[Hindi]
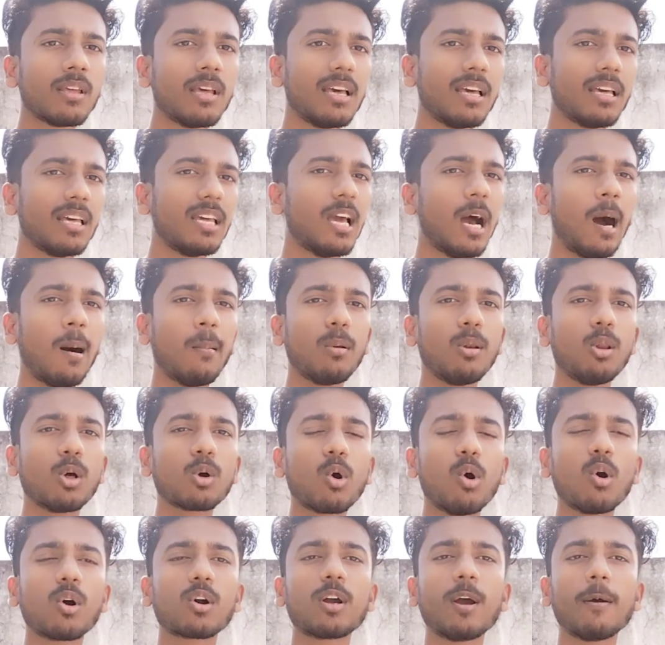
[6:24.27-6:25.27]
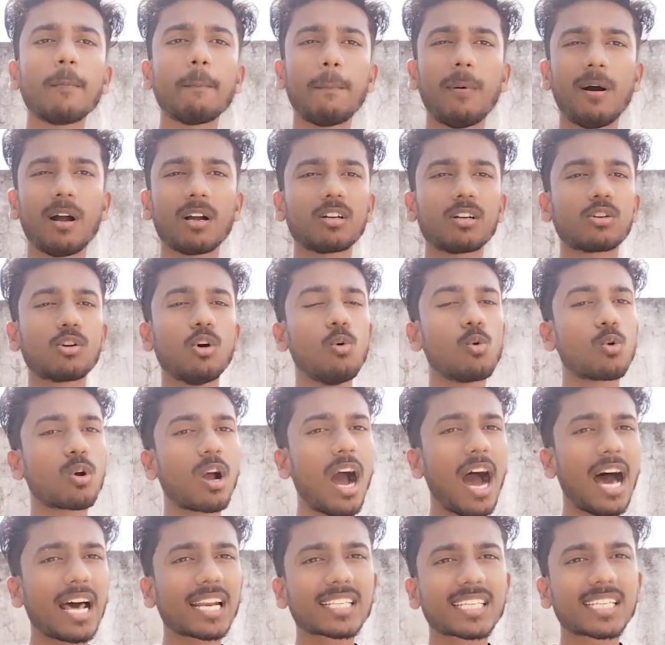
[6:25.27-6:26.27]
ये हम लोगों के पंख को
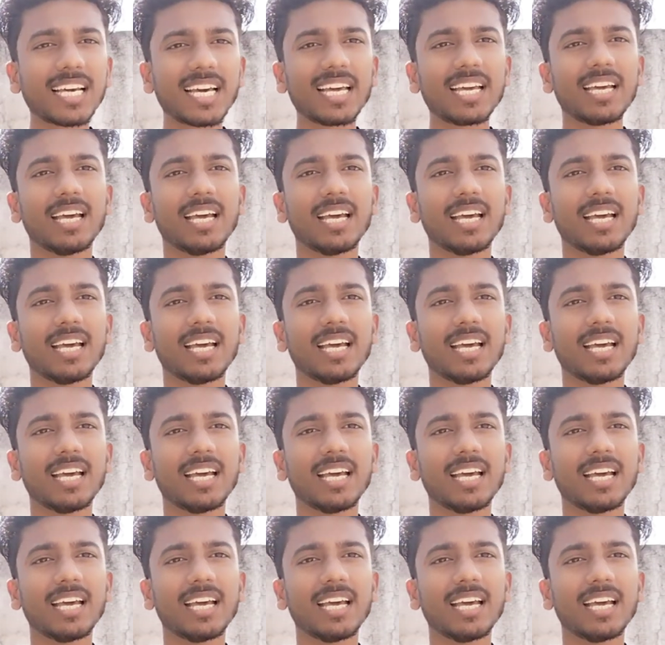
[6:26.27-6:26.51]
उखाड़ के